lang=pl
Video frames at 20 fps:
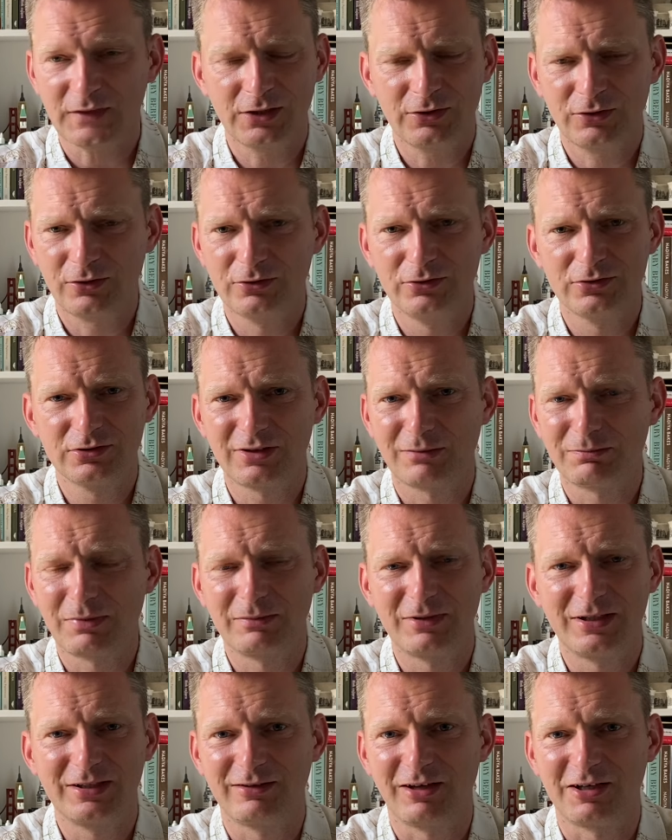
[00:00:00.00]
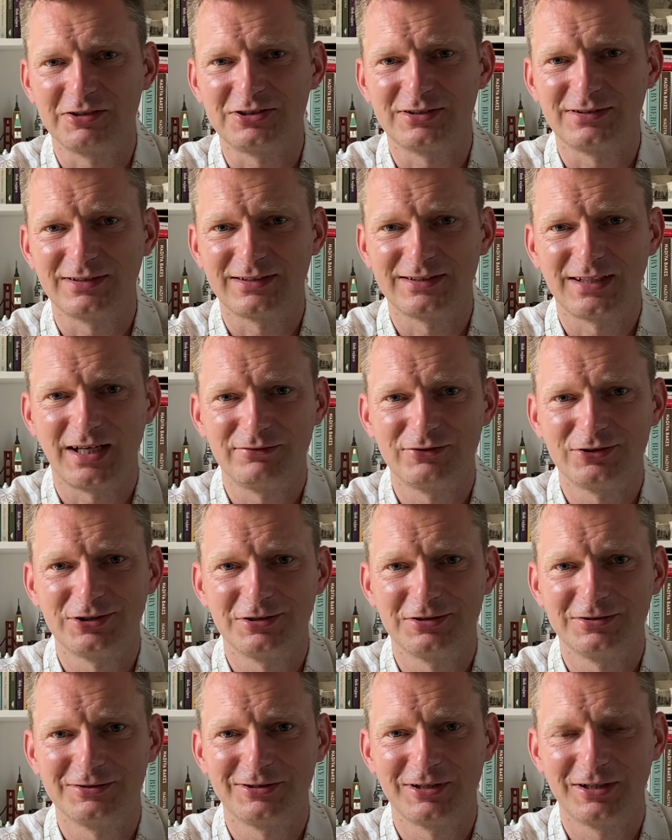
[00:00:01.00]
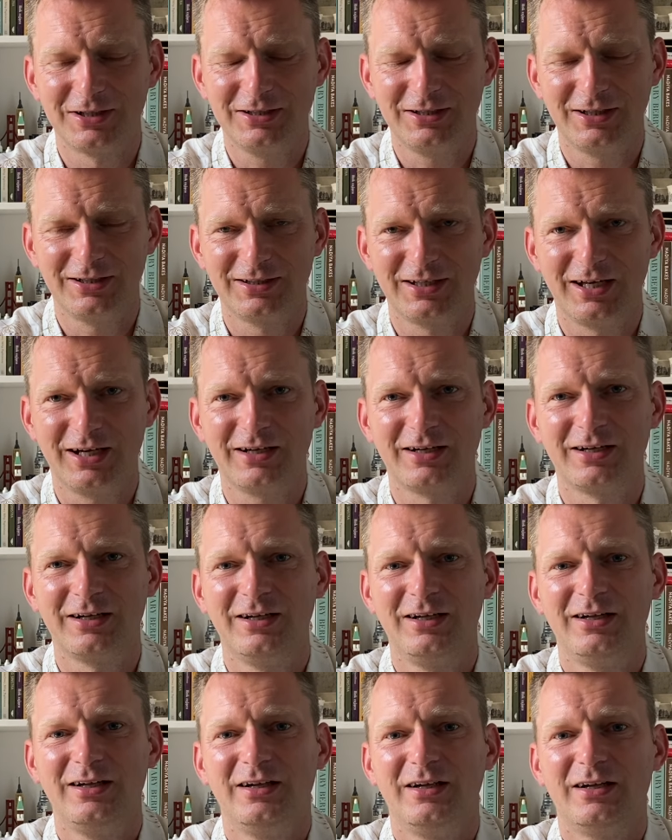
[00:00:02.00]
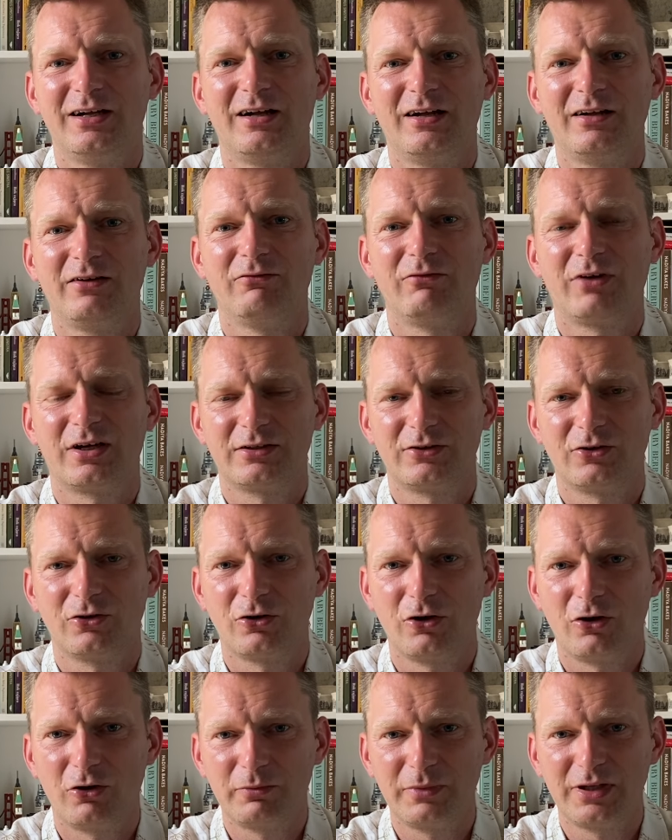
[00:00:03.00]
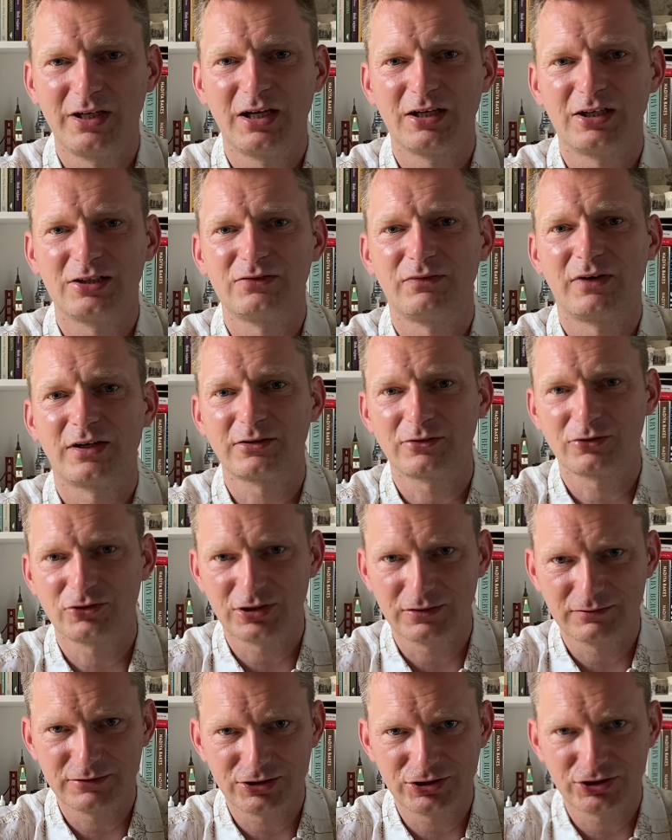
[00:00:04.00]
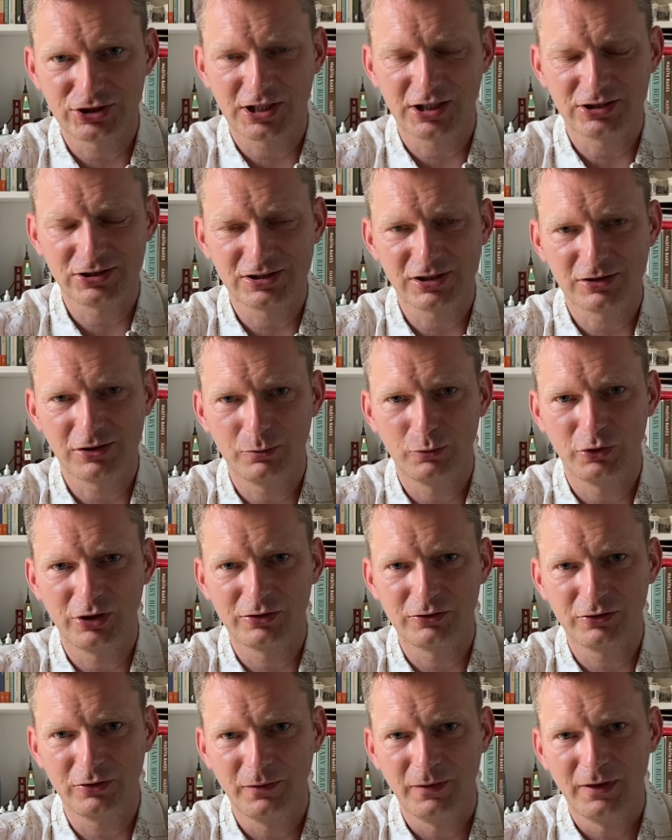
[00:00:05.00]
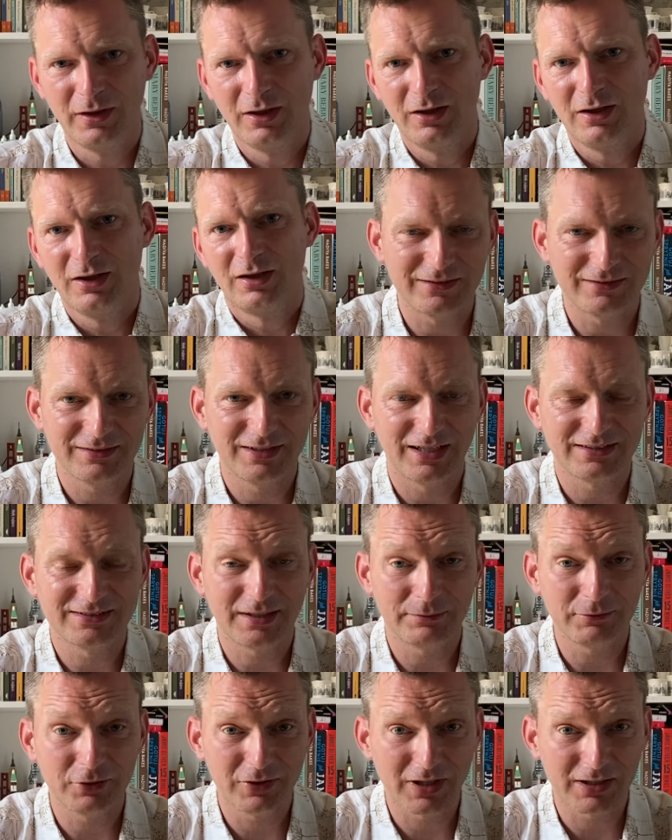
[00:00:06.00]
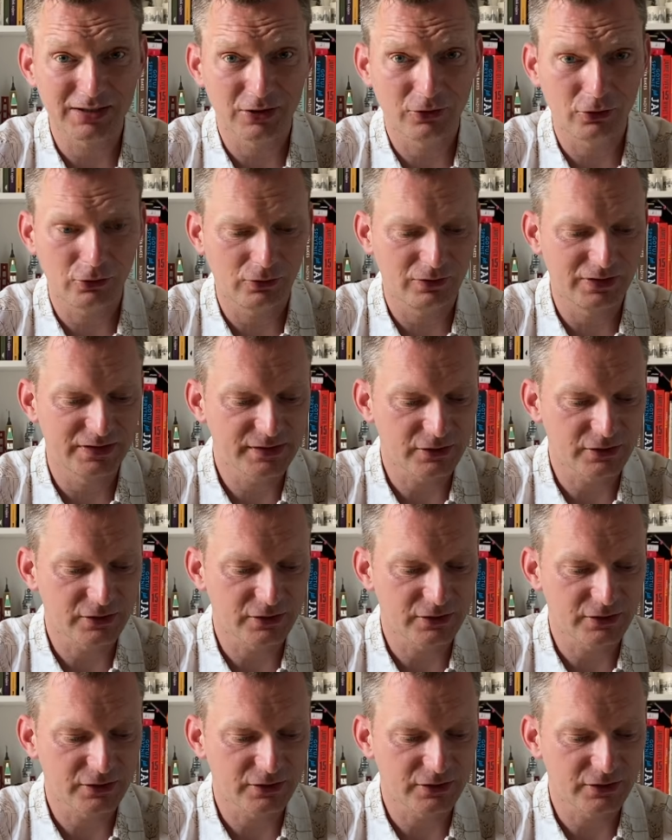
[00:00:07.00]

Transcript: to już zapamiętacie na zawsze, że jednak e, warto go omijać, warto się wystrzegać tego błędu. Następną kategorią jest